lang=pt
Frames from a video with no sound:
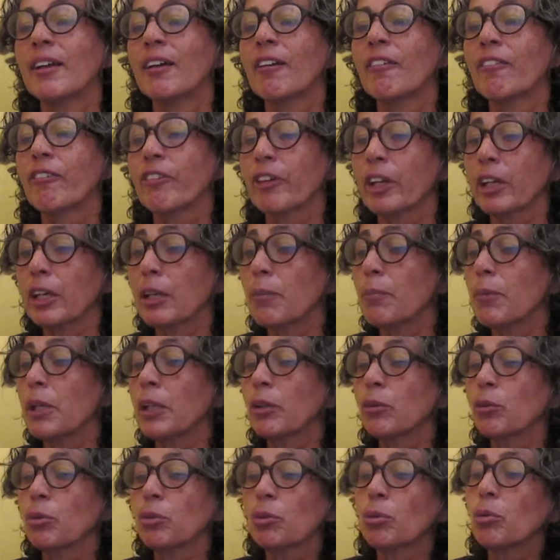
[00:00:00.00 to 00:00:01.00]

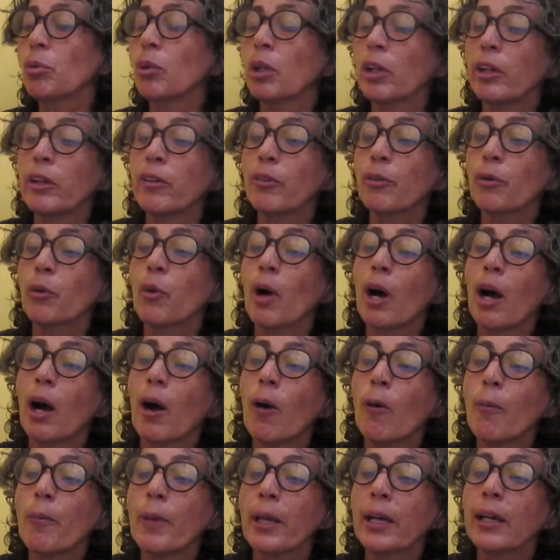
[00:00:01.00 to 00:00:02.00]
Fragmentos do livro A
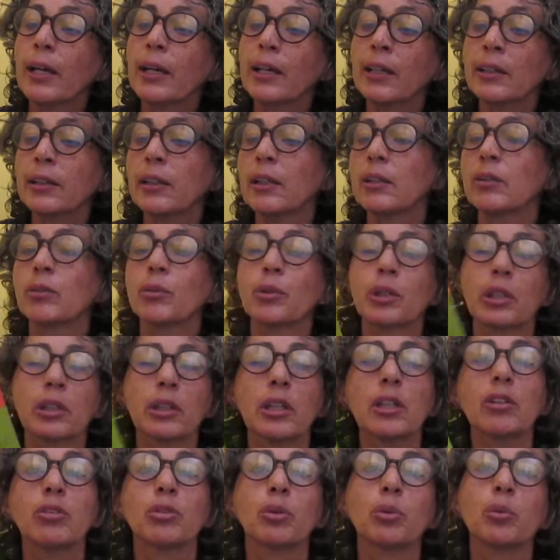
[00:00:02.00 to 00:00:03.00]
Alma Encantadora
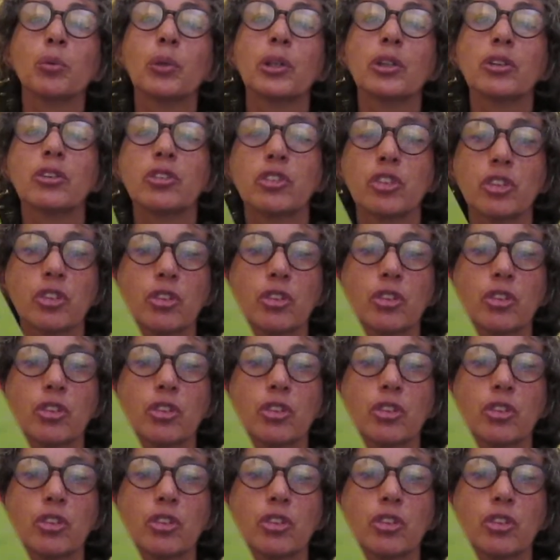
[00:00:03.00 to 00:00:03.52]
das Ruas, de